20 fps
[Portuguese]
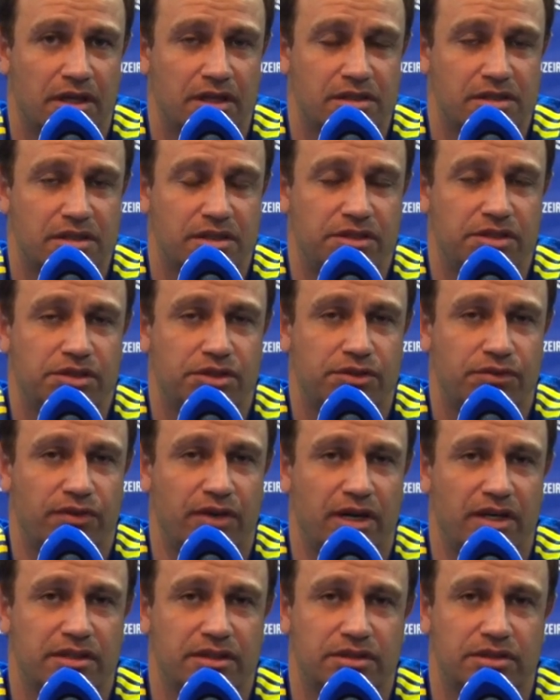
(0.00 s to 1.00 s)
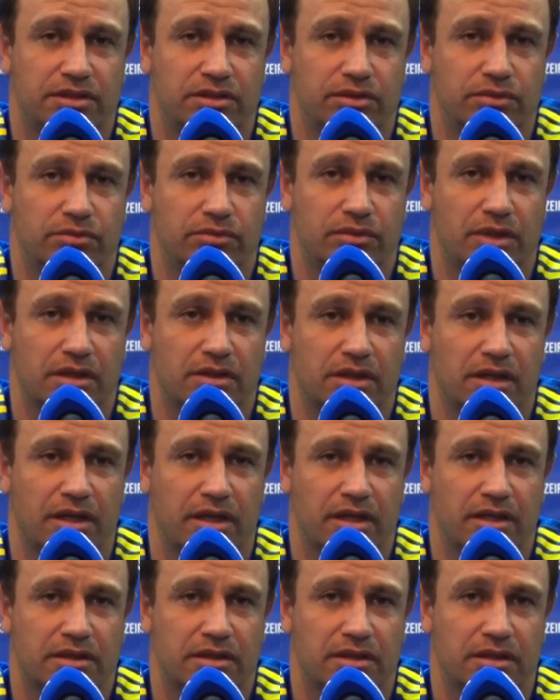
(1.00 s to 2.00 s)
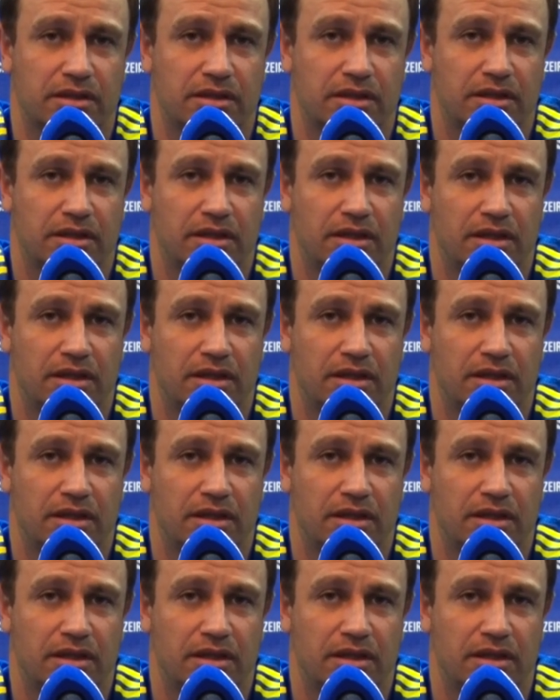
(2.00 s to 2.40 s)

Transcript: se desfaz de nenhum atleta